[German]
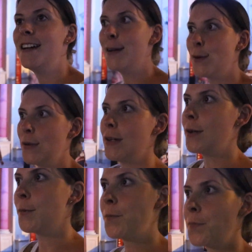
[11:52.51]

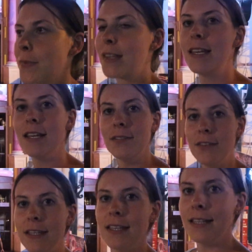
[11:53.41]
Aber
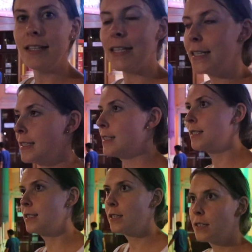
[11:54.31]
wir gehen
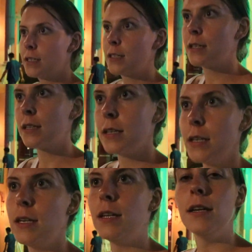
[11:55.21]
jetzt
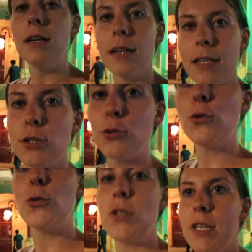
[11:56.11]

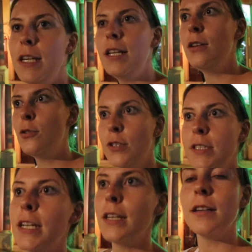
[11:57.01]
Richtung Hotel
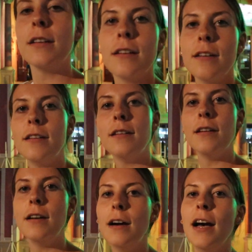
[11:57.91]
und dann
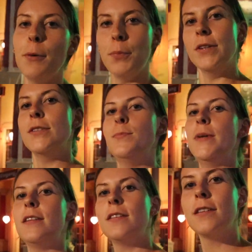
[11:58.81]
ab ins
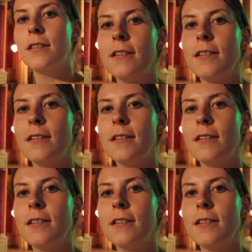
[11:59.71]
Bett.